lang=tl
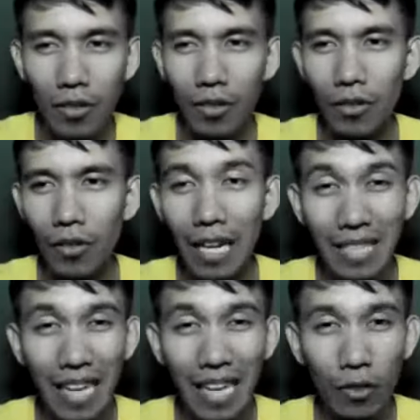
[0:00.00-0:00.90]
Oh,
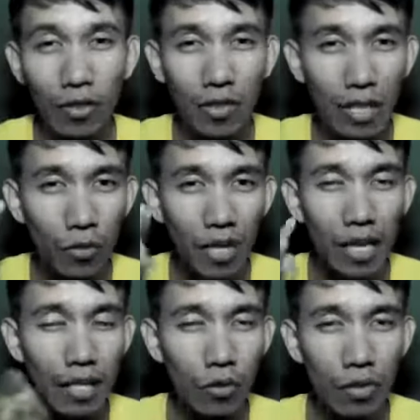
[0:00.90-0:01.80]
halata na doon. nandoon na
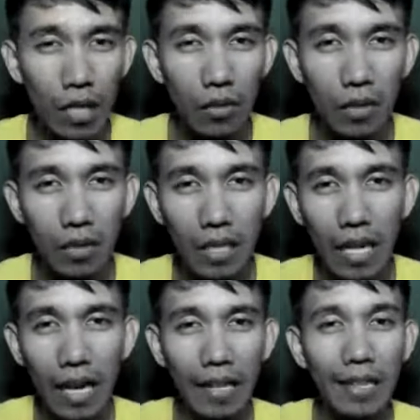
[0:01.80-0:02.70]
agad yung sagot.
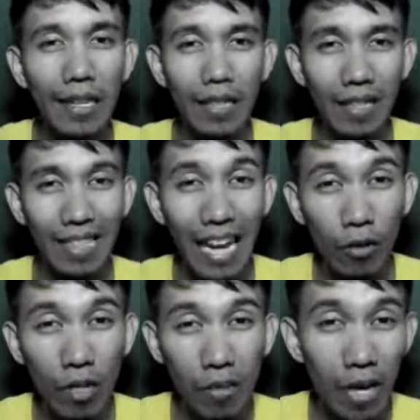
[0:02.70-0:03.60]
Sila ay natalo
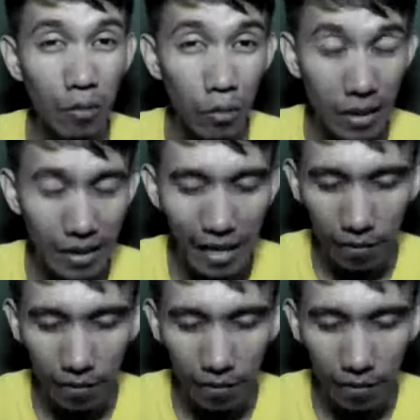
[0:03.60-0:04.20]
ng mga amonita.